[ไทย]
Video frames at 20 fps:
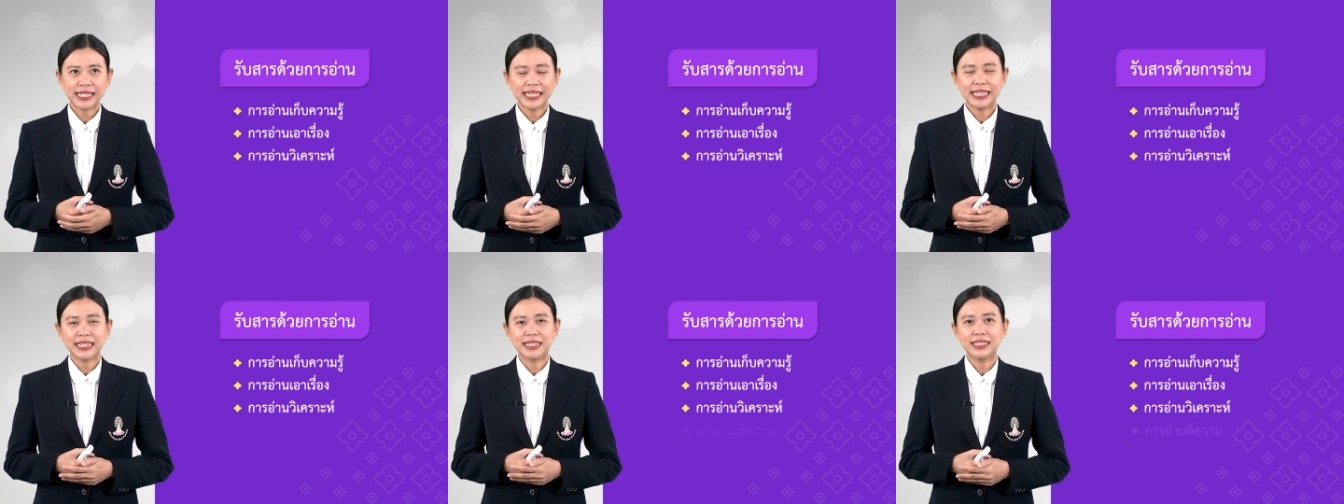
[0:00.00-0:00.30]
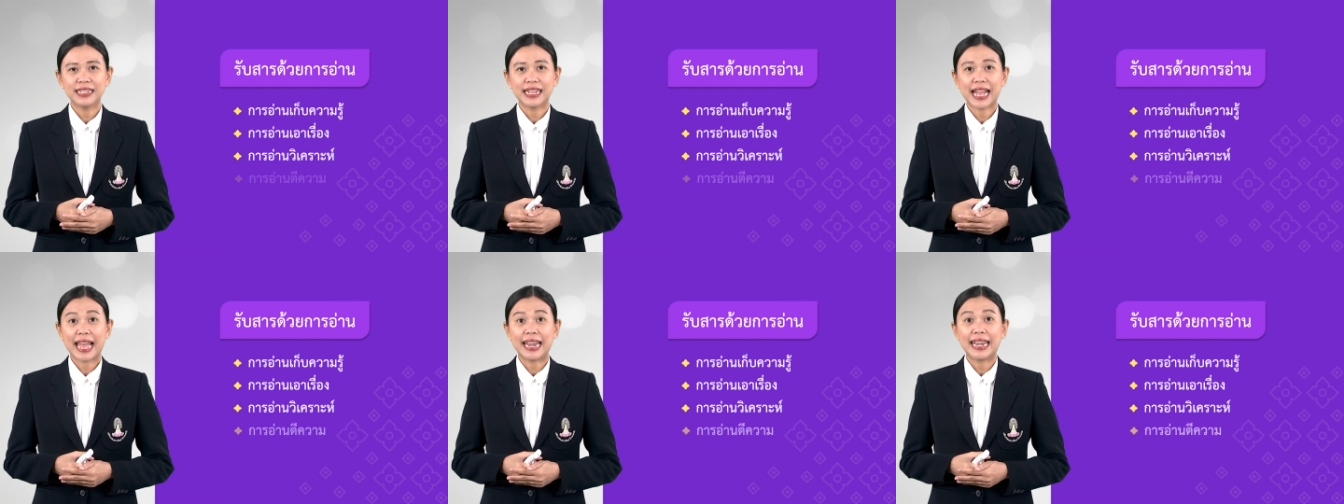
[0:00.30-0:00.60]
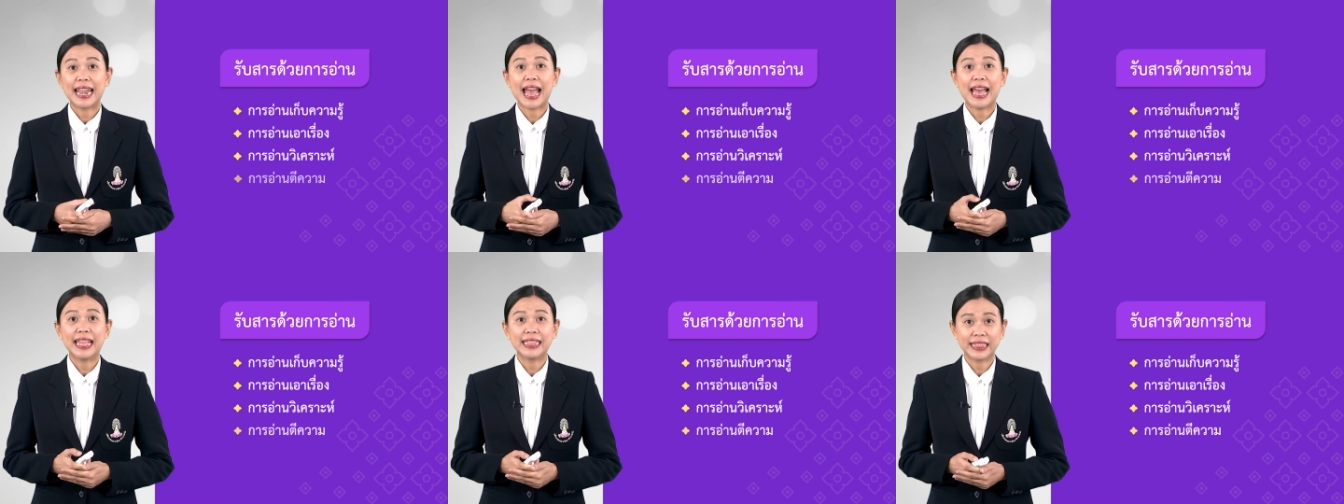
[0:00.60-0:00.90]
4 คือกา
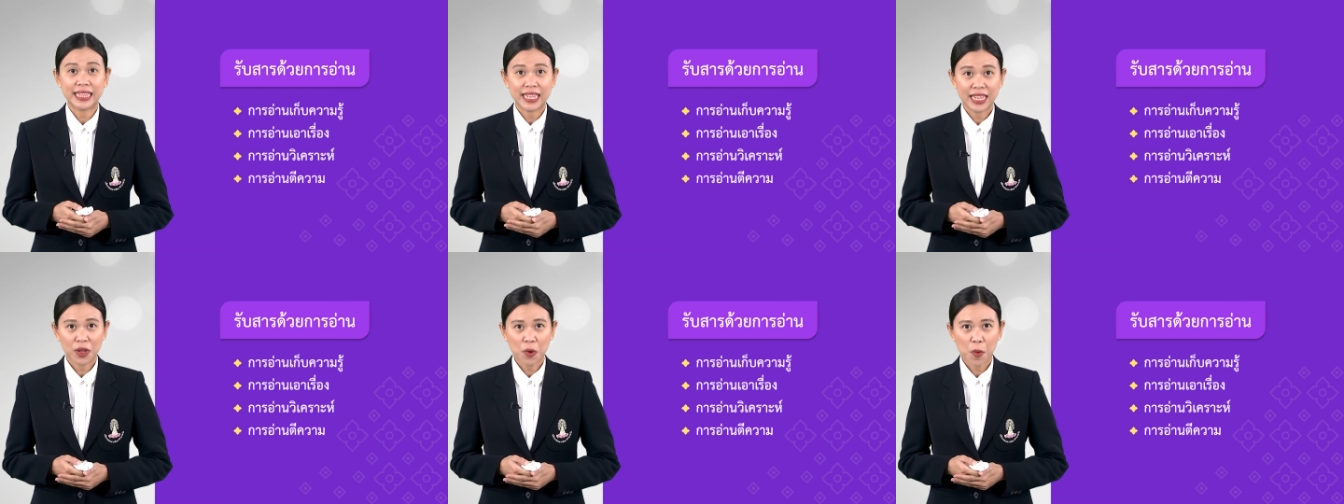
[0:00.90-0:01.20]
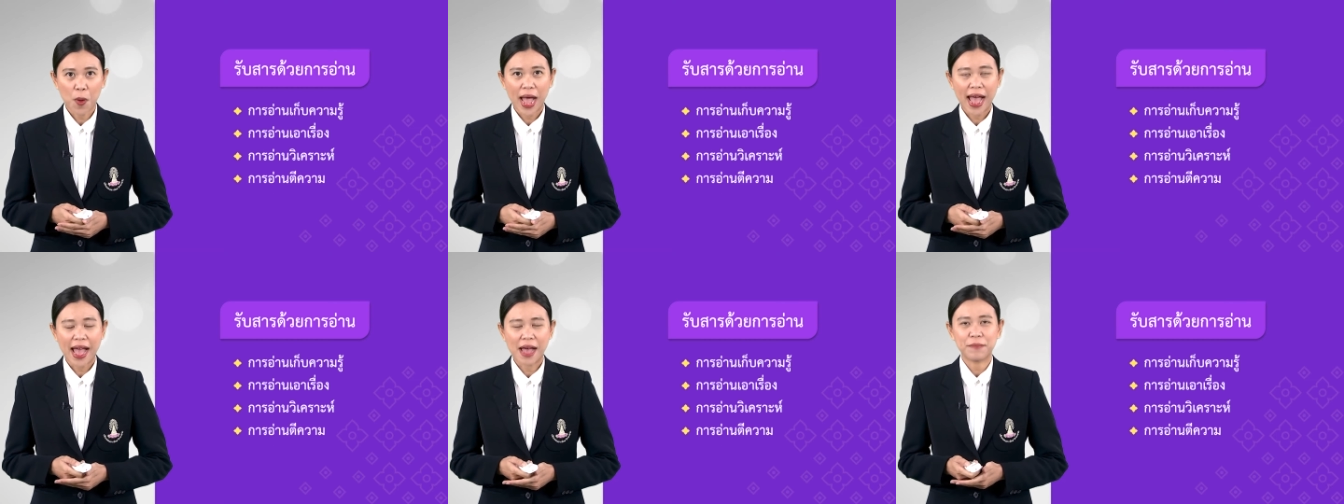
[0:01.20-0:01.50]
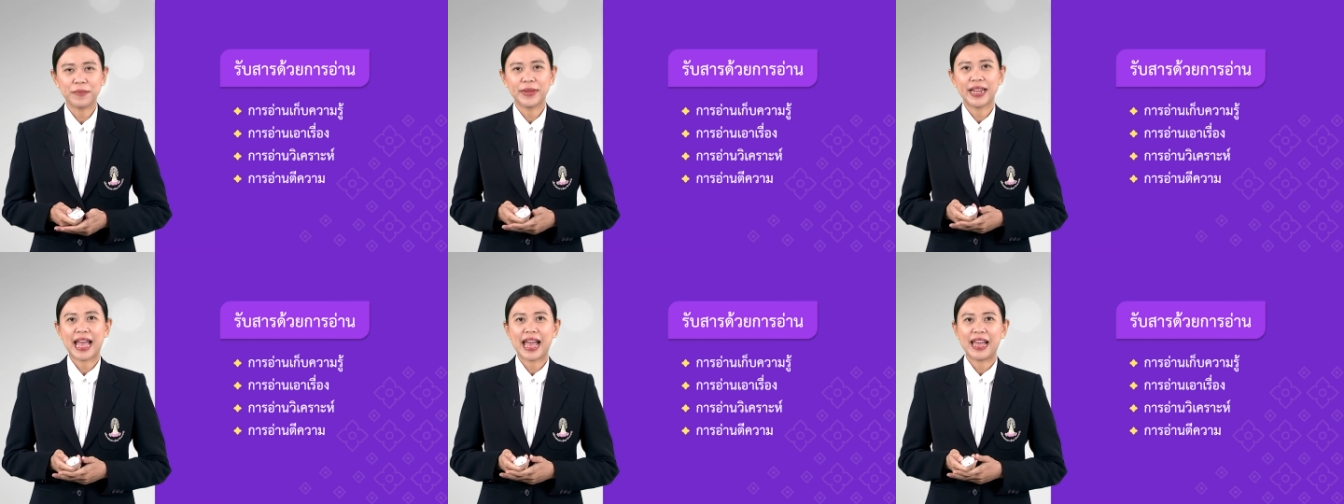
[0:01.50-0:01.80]
รอ่านตีควา
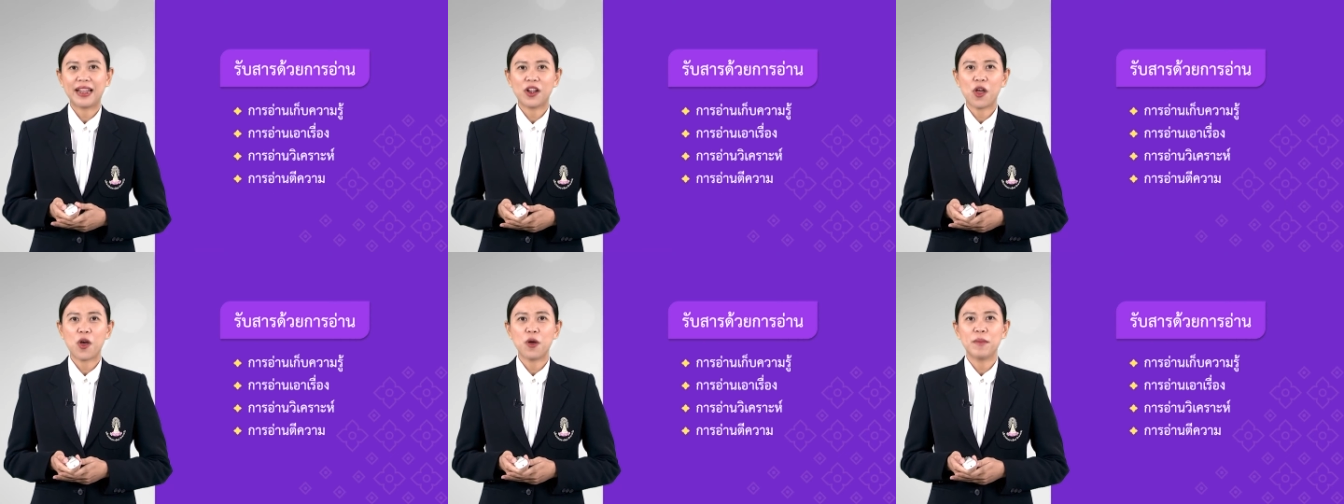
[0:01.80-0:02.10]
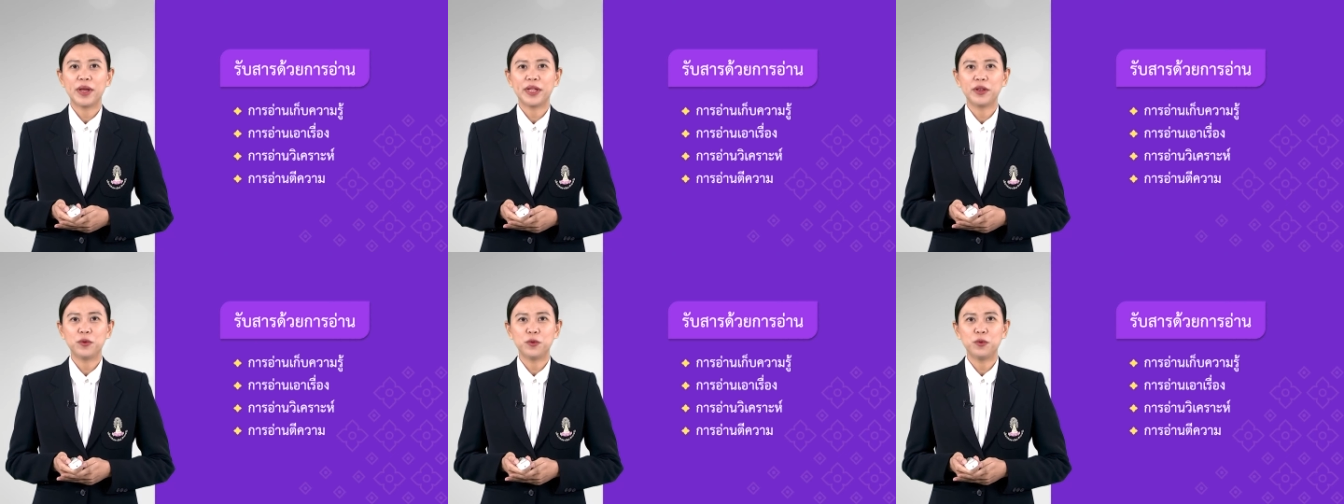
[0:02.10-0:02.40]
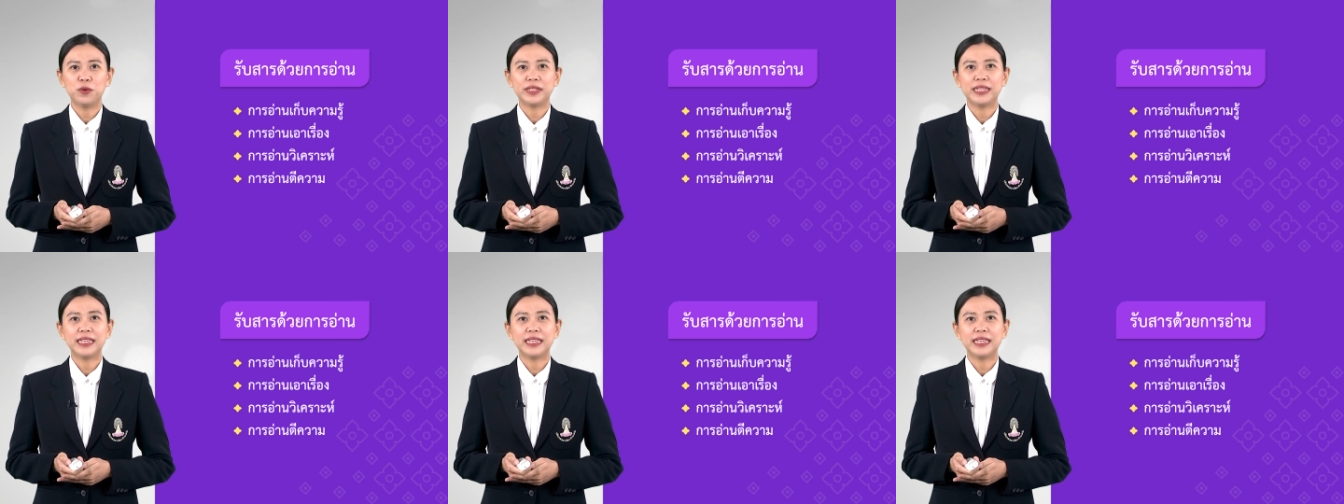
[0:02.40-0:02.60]
มนะคะ ลองมาดู